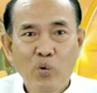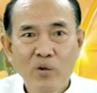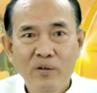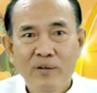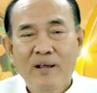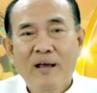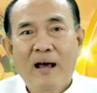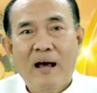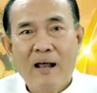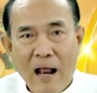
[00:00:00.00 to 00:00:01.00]
น
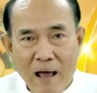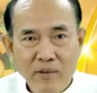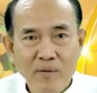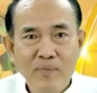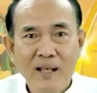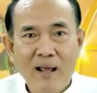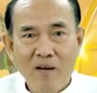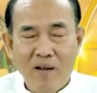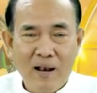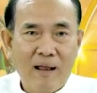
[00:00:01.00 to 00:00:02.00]
ราศีมีนและ
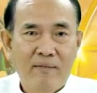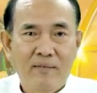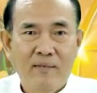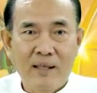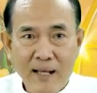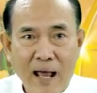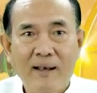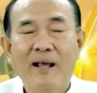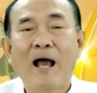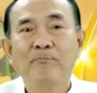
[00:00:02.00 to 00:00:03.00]
ก็ราศีกัน
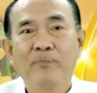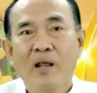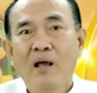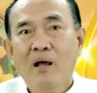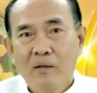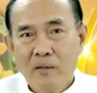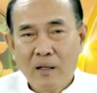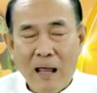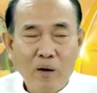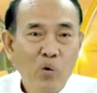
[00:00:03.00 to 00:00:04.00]
นะครับ
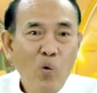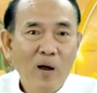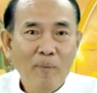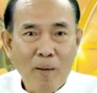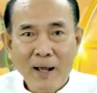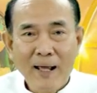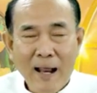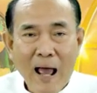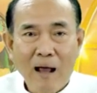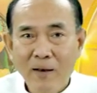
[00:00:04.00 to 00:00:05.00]
จะดูดวงแบบลัค
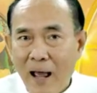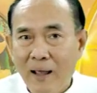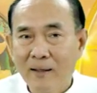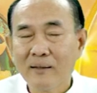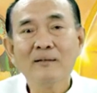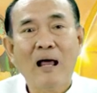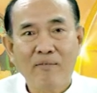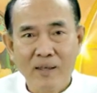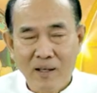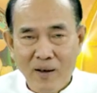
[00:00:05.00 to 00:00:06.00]
นาก็ได้ รา
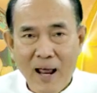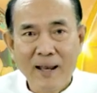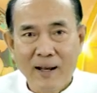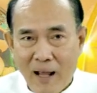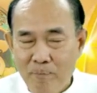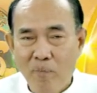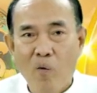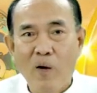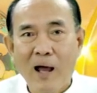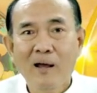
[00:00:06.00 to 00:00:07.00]
ศีก็ได้นะครับ เพ
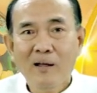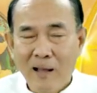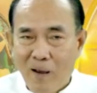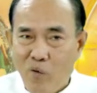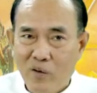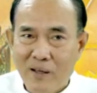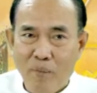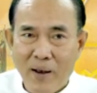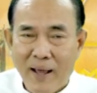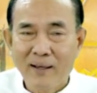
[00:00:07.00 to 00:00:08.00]
ราะว่าถ้าคุณ
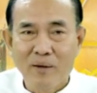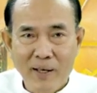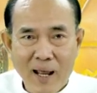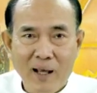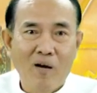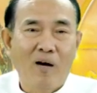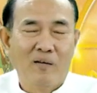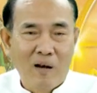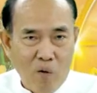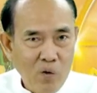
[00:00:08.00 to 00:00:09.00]
จำเวลาเกิดไม่ได้ก็
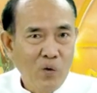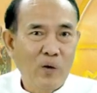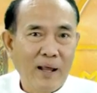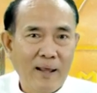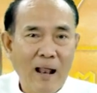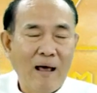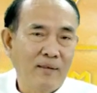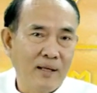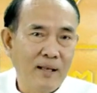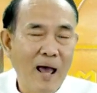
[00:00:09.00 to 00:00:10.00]
เราก็ดูในรา
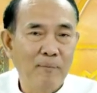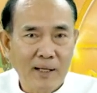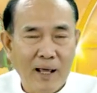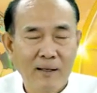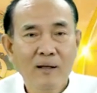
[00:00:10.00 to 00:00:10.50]
ศีได้เหมือนกัน